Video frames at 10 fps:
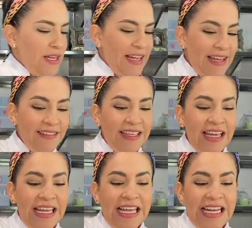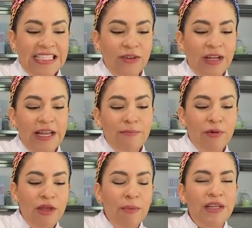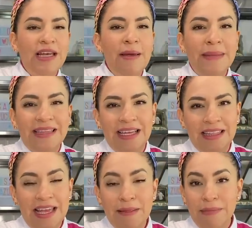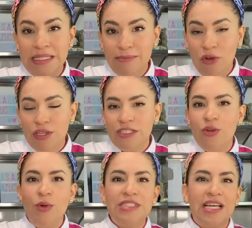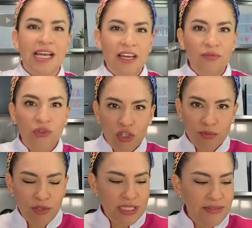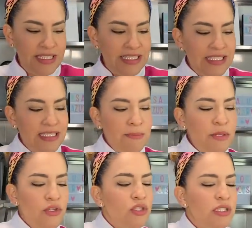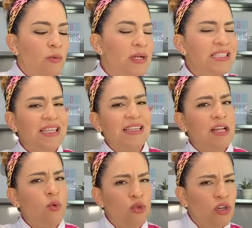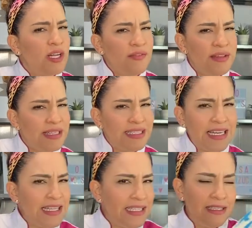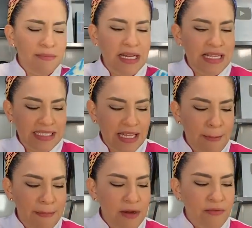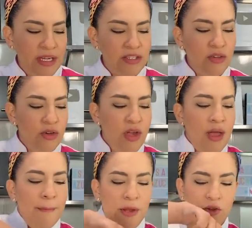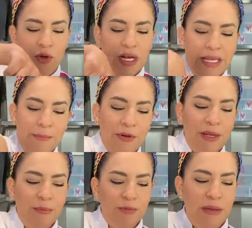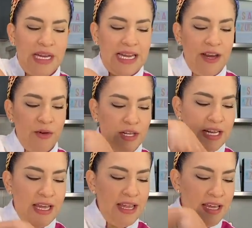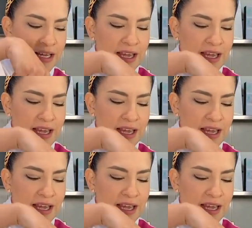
encanta y les digo que voy a poner la mitad en mis moldes, yo voy a sacar dos moldes de 20 centímetros, igual si tienen alguno grande de 30 también les queda perfecto, pero yo aquí porque pues para que la horneada